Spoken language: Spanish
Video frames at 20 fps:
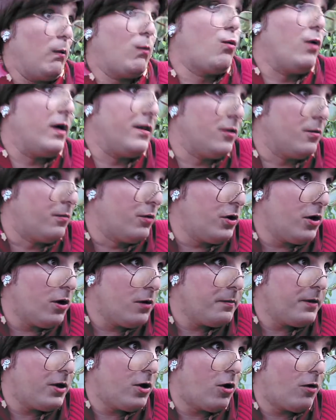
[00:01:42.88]
Cuando murió el
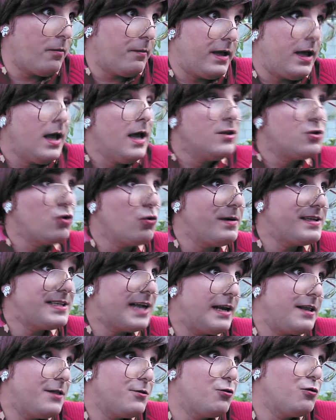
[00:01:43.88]
mi hombre tuve
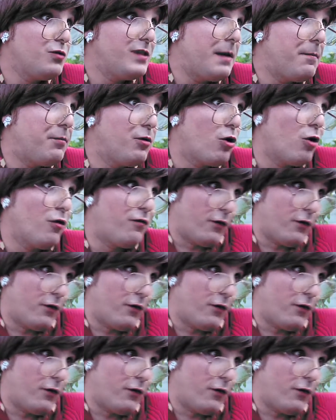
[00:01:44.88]
saliendo un tiempo con el